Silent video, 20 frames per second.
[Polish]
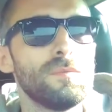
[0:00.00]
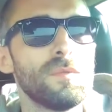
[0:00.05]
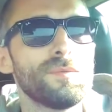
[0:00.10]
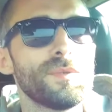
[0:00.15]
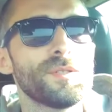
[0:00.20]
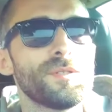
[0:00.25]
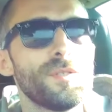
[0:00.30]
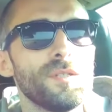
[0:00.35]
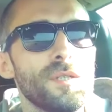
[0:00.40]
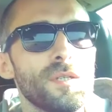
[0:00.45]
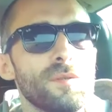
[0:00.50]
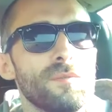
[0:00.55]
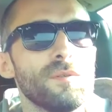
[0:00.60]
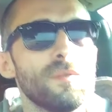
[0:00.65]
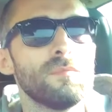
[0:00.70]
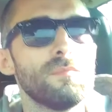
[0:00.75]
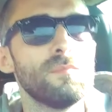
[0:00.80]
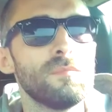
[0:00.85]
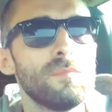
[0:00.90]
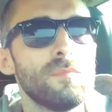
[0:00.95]
No właśnie nie wiem.
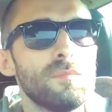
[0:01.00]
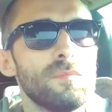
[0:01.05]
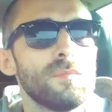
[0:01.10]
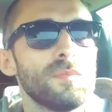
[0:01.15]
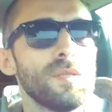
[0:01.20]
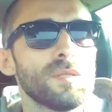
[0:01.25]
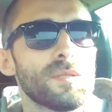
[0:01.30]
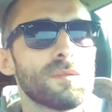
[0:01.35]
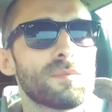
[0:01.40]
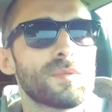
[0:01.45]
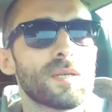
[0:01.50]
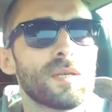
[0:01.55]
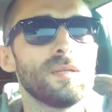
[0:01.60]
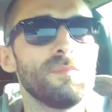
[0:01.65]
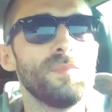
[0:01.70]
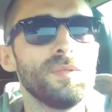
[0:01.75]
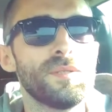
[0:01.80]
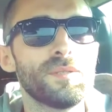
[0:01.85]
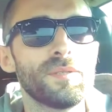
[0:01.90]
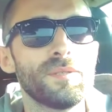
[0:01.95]
Jestem
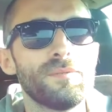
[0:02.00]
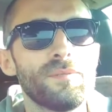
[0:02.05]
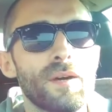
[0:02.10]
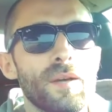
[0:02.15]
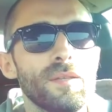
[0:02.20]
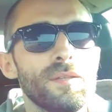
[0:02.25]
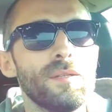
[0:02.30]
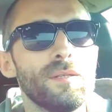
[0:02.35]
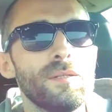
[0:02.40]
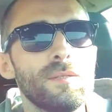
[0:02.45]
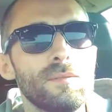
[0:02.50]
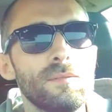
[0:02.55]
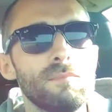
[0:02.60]
zajebisty, fajny.